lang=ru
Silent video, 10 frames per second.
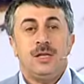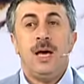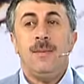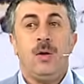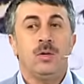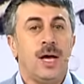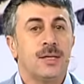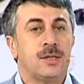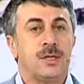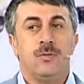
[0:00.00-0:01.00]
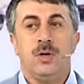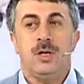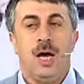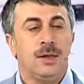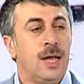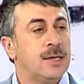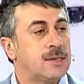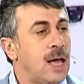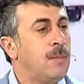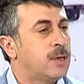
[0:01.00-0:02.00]
Тема у нас сегодня одна из
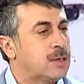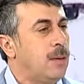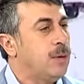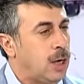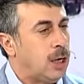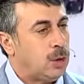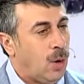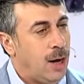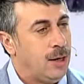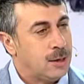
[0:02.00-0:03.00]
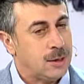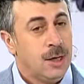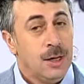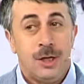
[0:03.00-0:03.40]
самых-самых актуальных.